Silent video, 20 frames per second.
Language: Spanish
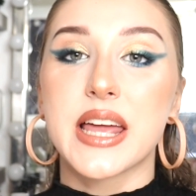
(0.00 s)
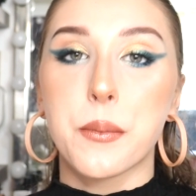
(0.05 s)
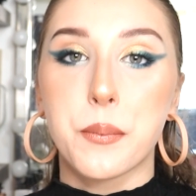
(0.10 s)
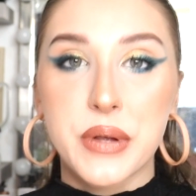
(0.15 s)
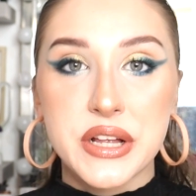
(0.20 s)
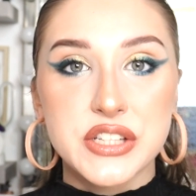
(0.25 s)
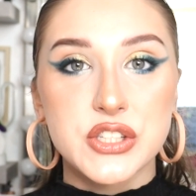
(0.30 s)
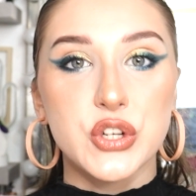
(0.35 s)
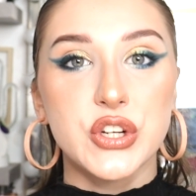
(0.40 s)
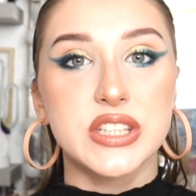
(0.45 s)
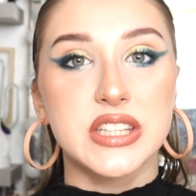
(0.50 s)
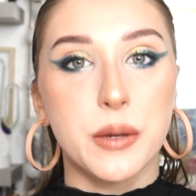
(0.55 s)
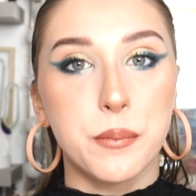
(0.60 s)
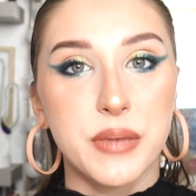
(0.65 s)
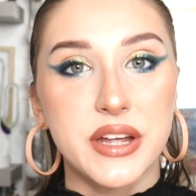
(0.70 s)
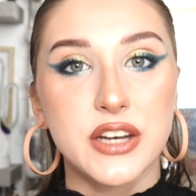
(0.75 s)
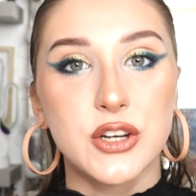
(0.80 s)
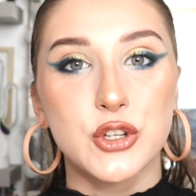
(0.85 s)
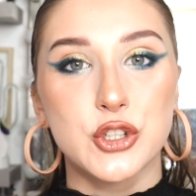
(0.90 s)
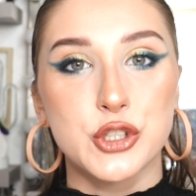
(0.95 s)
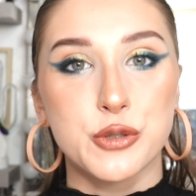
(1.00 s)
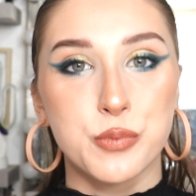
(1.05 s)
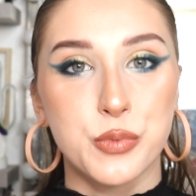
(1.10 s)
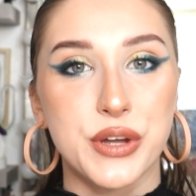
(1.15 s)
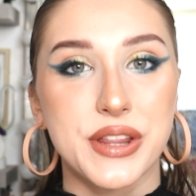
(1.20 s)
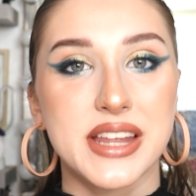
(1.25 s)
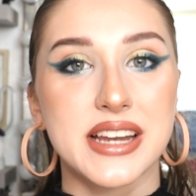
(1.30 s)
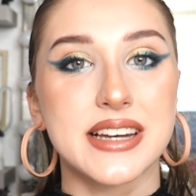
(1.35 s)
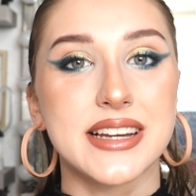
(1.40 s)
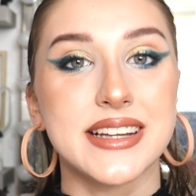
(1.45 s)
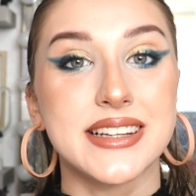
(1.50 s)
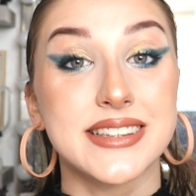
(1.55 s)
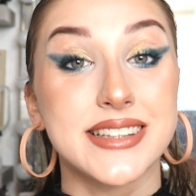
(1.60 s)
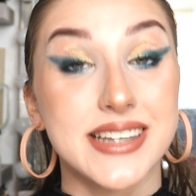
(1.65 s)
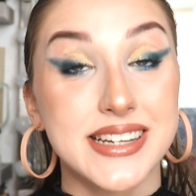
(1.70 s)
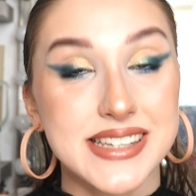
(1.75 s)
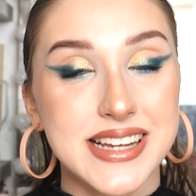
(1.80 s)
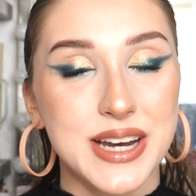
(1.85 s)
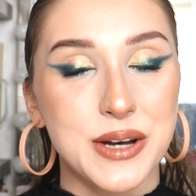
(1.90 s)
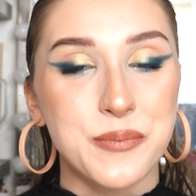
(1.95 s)
que pienso que también os pueden
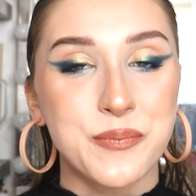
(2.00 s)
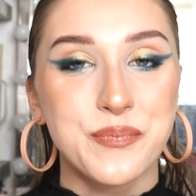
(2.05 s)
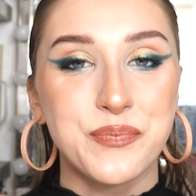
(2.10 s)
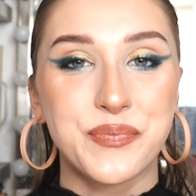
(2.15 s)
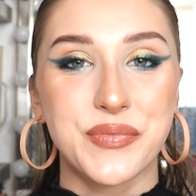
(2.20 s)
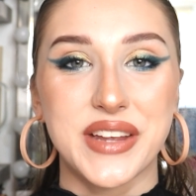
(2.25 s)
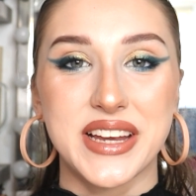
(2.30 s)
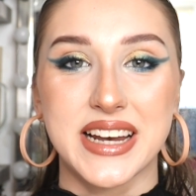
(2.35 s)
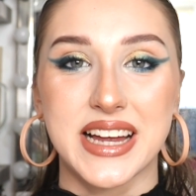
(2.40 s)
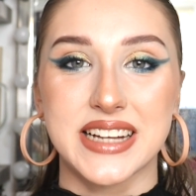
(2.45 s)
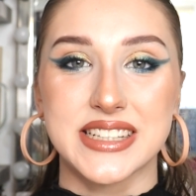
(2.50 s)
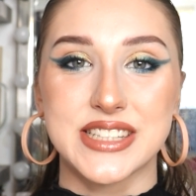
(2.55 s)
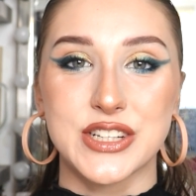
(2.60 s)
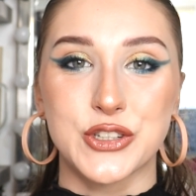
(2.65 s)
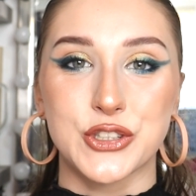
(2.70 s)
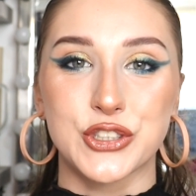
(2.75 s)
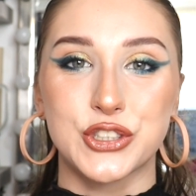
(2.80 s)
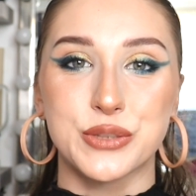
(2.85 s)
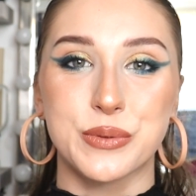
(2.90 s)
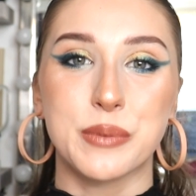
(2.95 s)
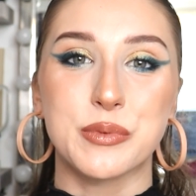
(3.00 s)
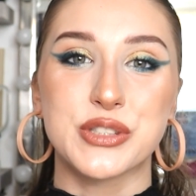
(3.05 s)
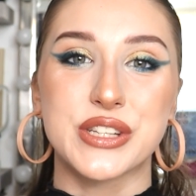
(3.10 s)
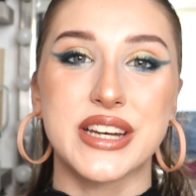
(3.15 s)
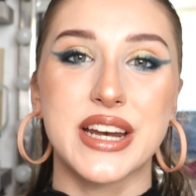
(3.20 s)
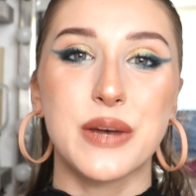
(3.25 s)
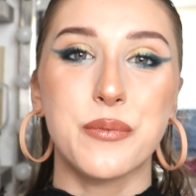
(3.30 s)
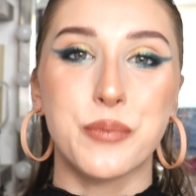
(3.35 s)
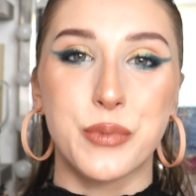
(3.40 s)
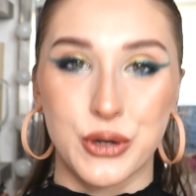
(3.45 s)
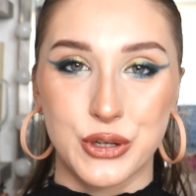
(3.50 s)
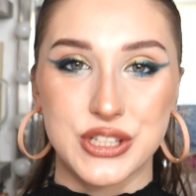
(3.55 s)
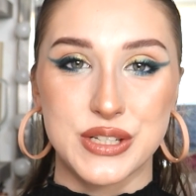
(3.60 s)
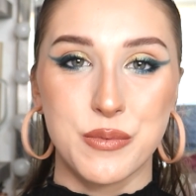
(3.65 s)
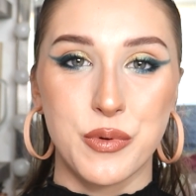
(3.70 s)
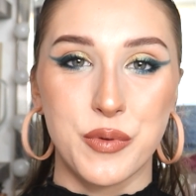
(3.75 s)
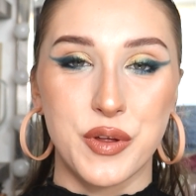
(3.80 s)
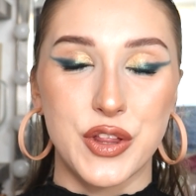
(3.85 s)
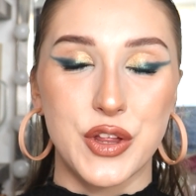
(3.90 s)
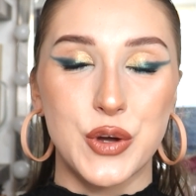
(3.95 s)
interesar. Y nada chicos, nos vemos en el
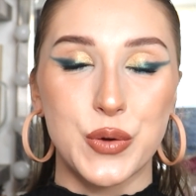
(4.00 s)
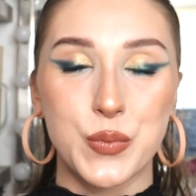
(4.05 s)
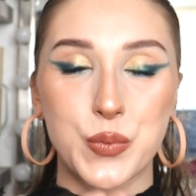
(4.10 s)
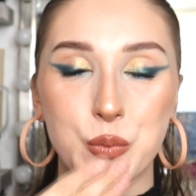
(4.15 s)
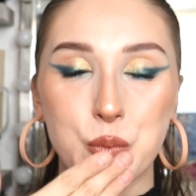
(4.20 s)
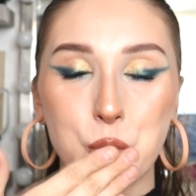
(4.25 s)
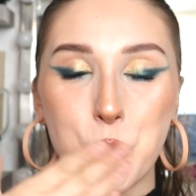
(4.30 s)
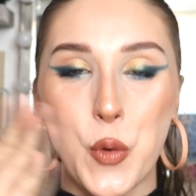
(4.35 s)
próximo vídeo.